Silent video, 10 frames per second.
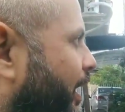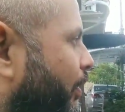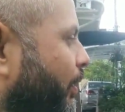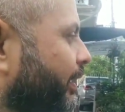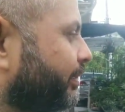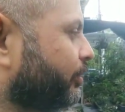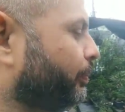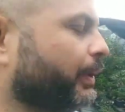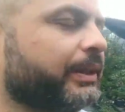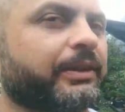Agora essas
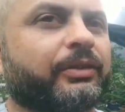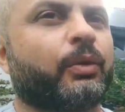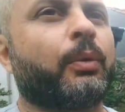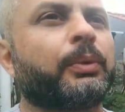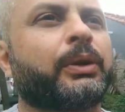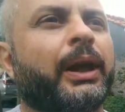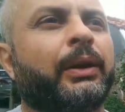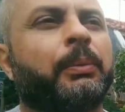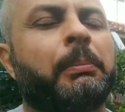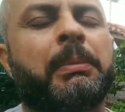plantas, como
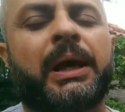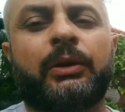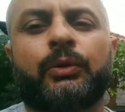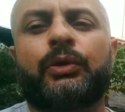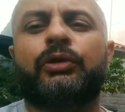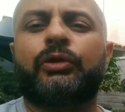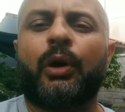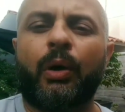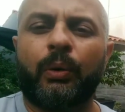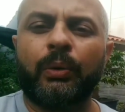tem menos
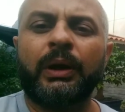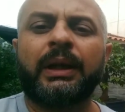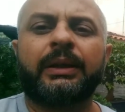sol,